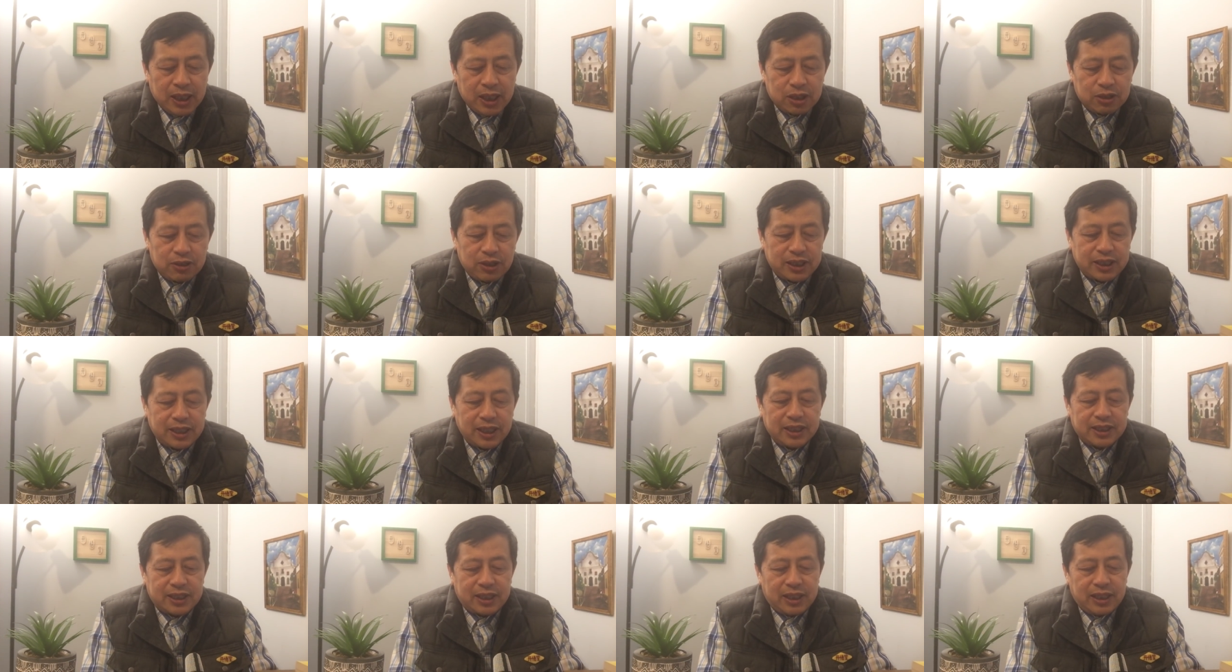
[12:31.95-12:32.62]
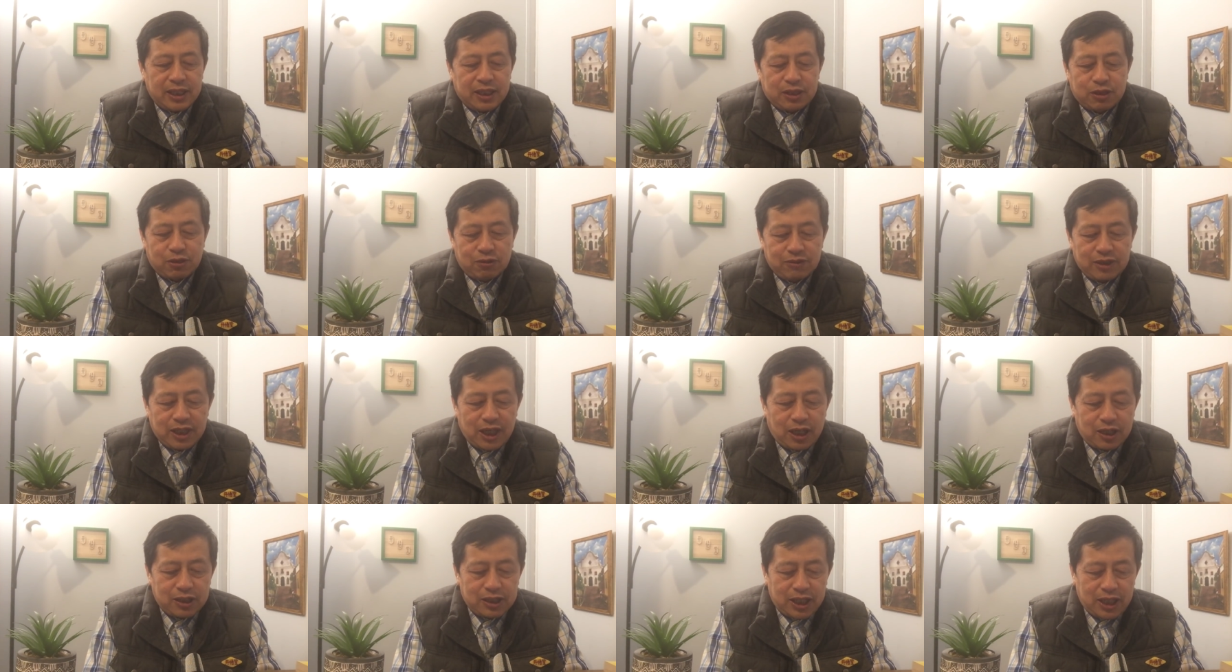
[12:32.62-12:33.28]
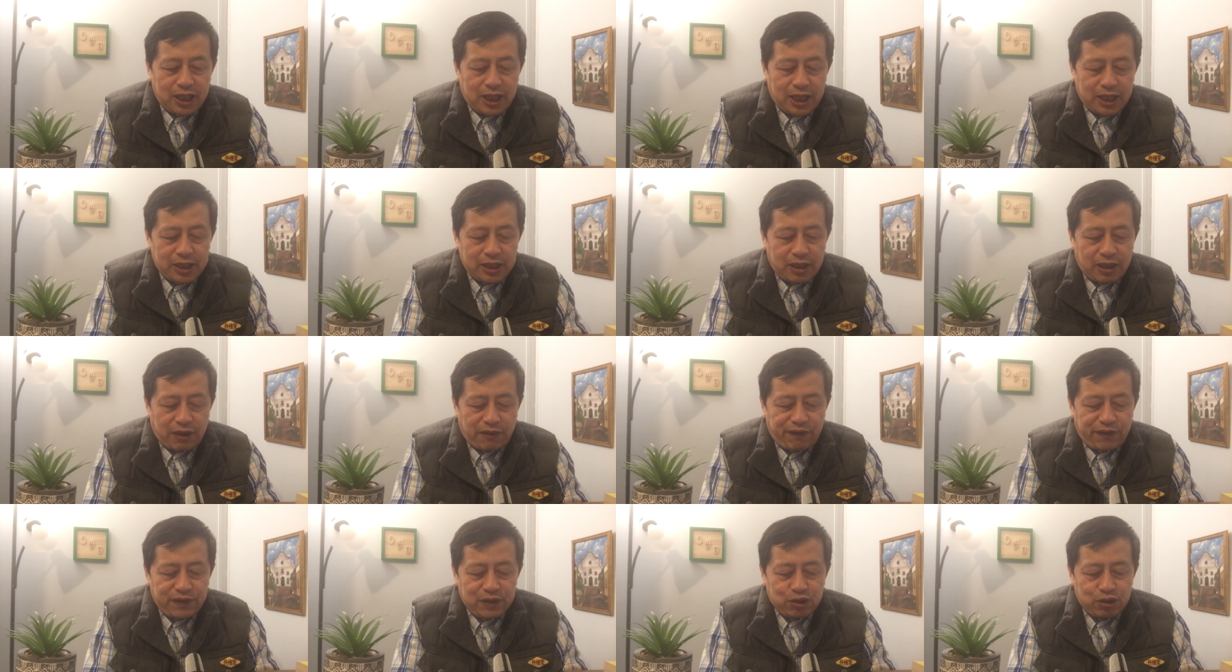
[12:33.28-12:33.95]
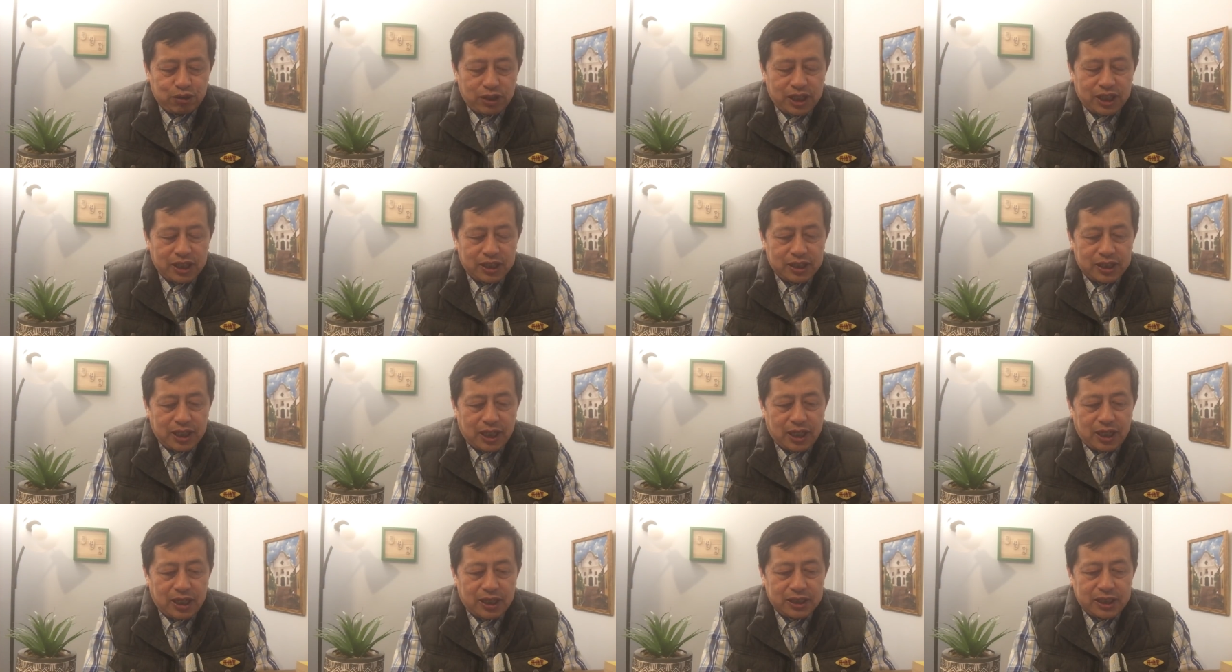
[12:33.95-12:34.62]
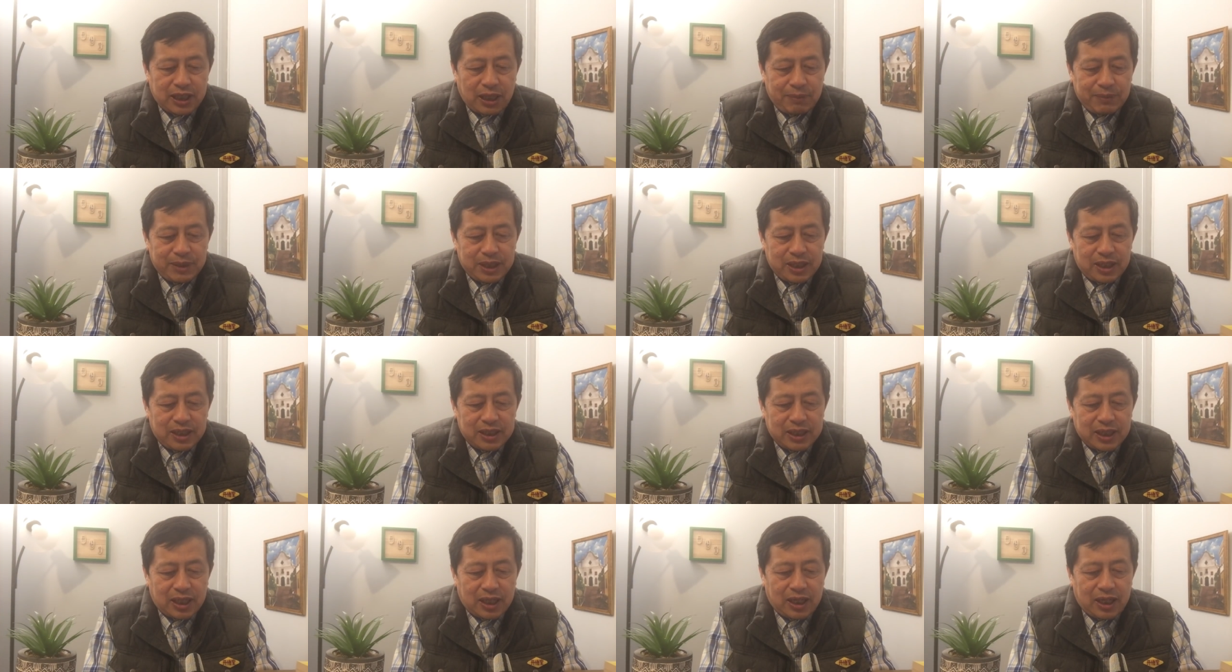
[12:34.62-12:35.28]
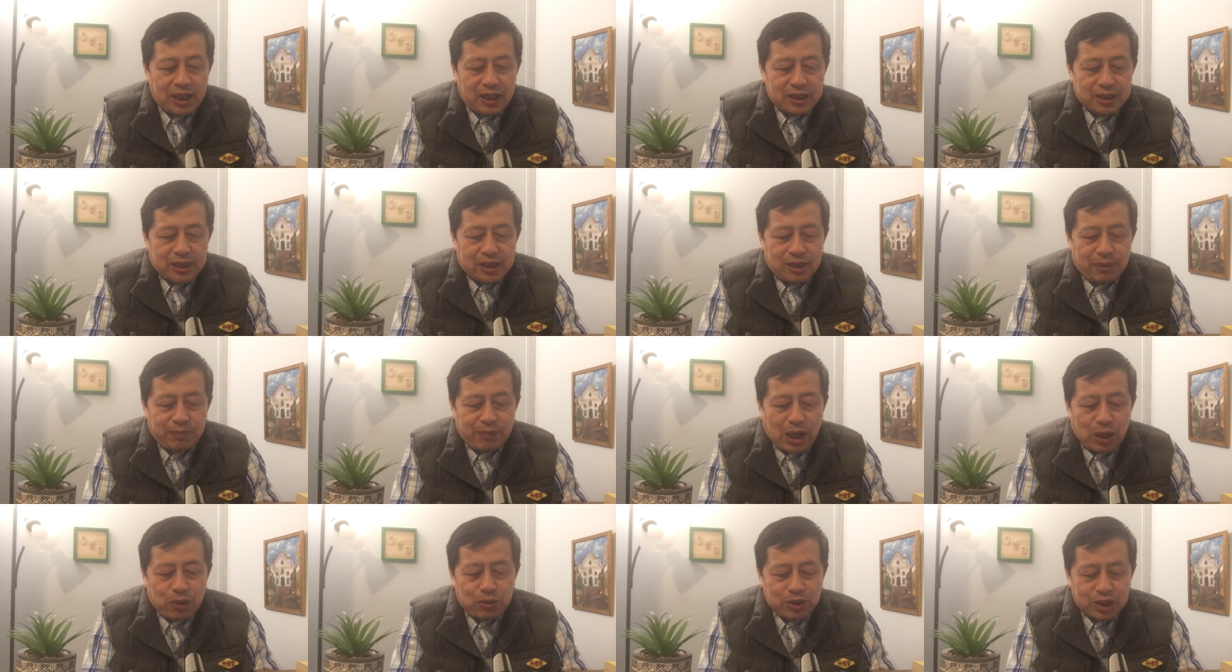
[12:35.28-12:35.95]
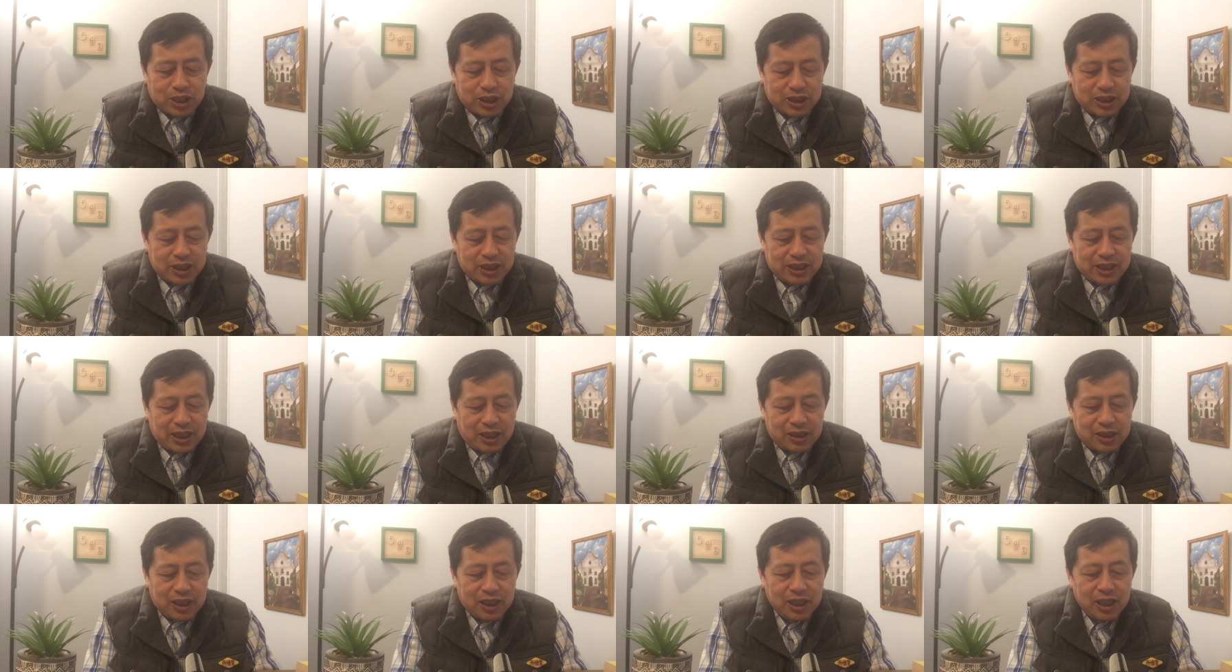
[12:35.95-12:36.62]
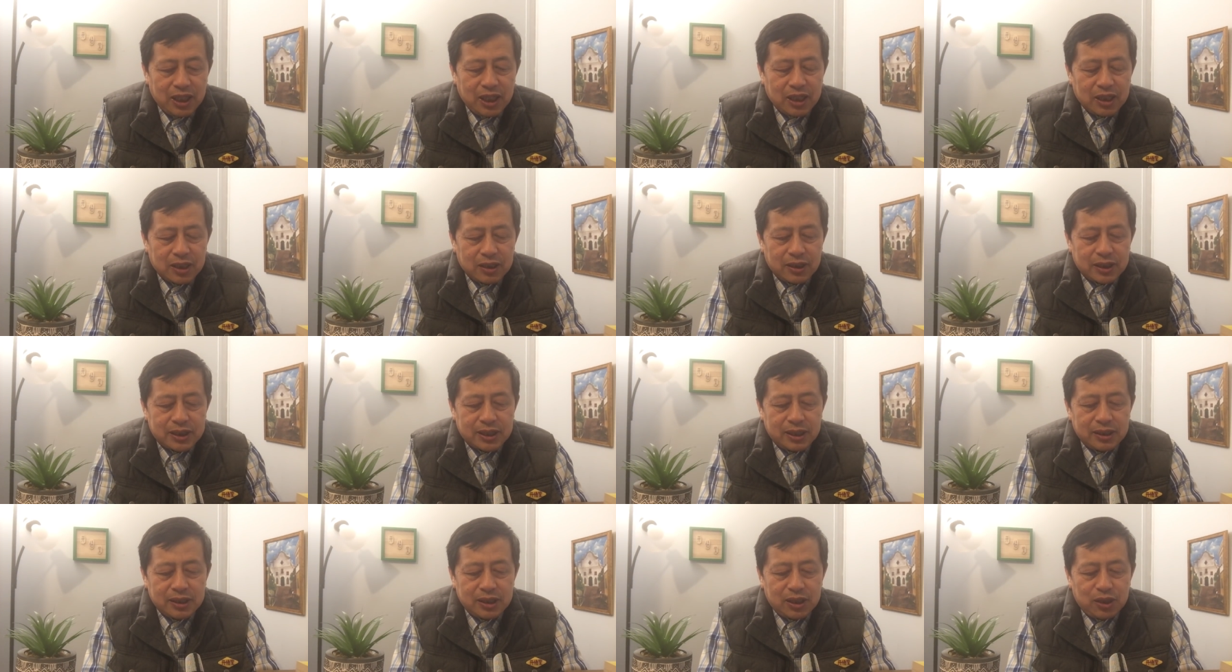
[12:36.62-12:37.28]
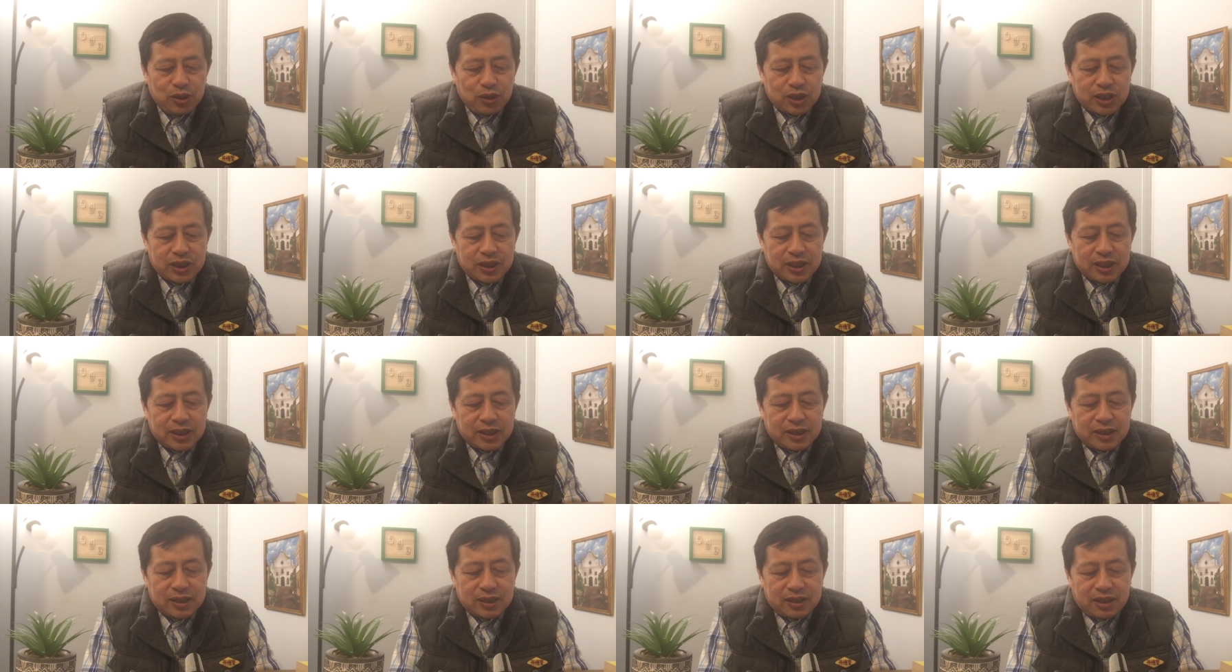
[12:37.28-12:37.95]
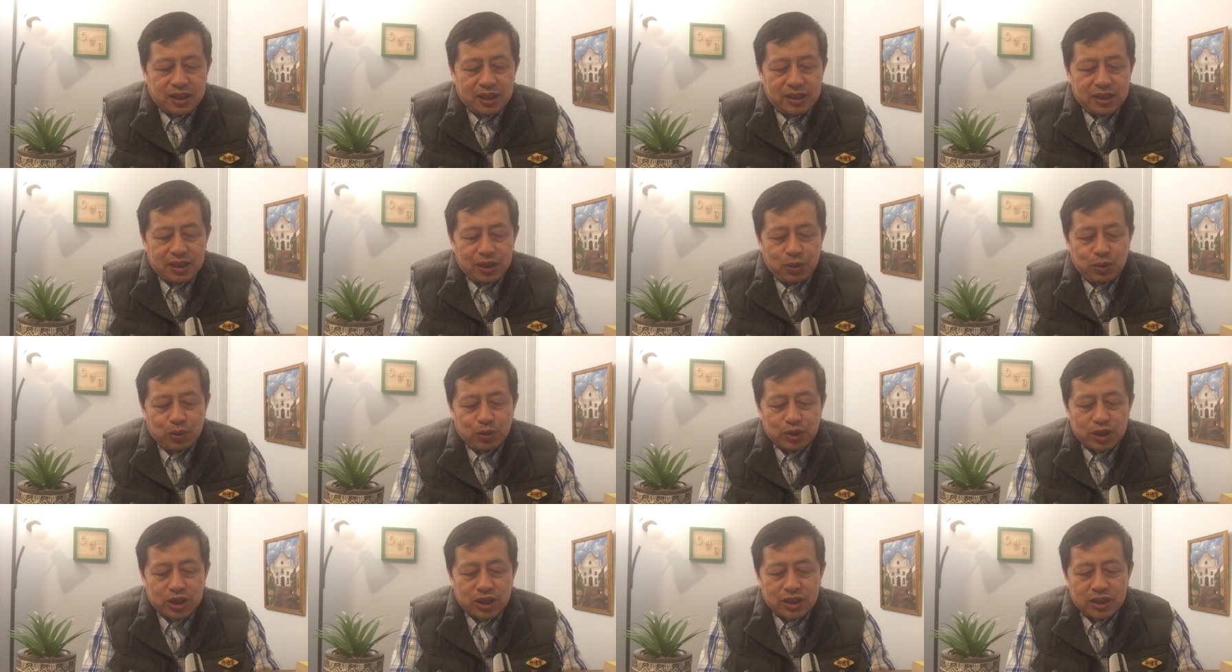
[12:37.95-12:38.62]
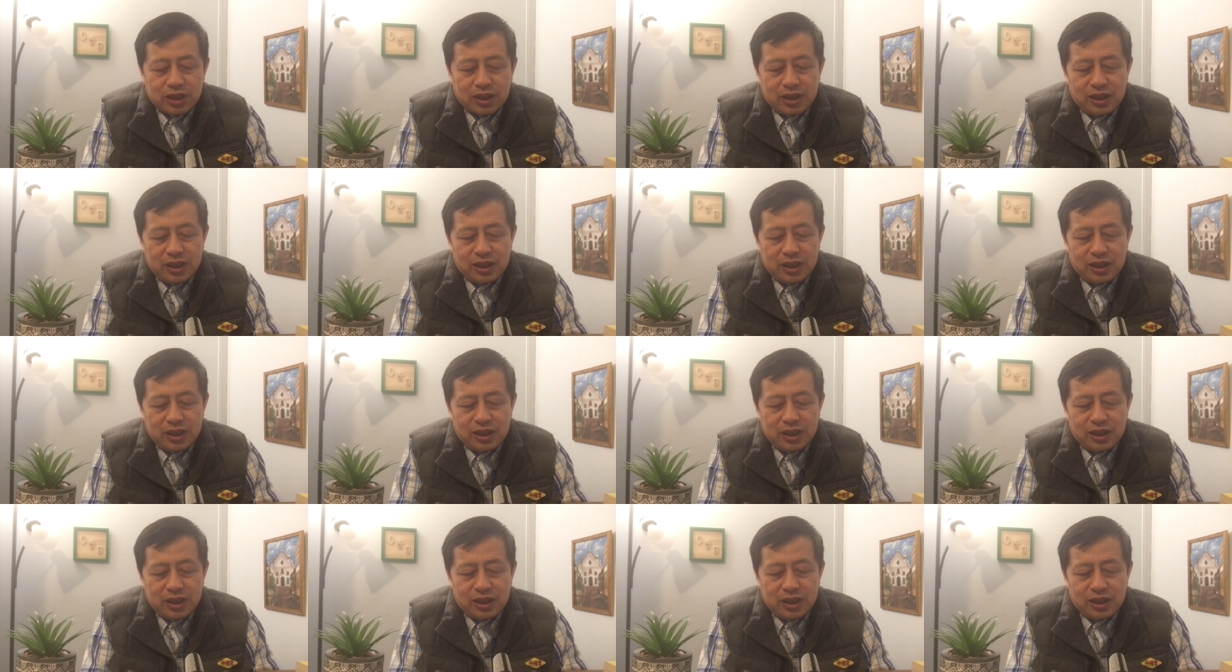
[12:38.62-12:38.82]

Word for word: 所以这是一个重要的啊一个分水岭讲啊，下面接着讲啊，责骂胡适这讲的，他甚至有14次提及胡适